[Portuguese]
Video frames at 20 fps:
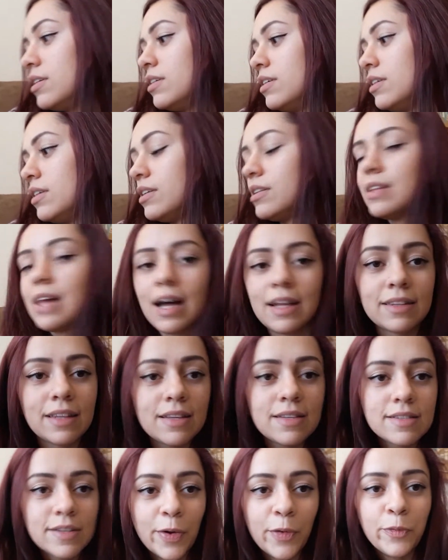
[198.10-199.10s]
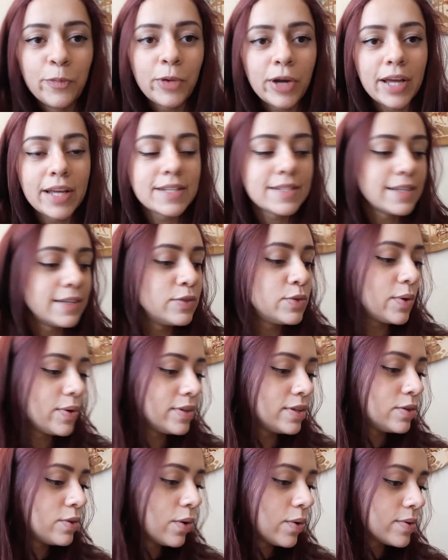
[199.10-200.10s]
e dar atenção para essa dona
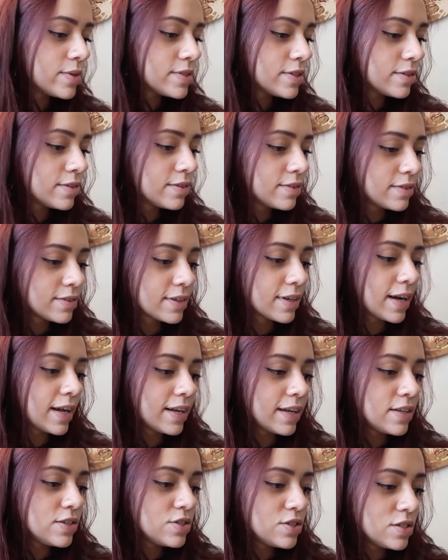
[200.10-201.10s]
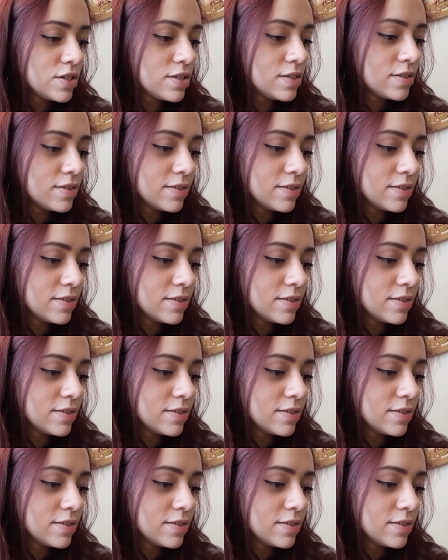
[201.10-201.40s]
idosa carente.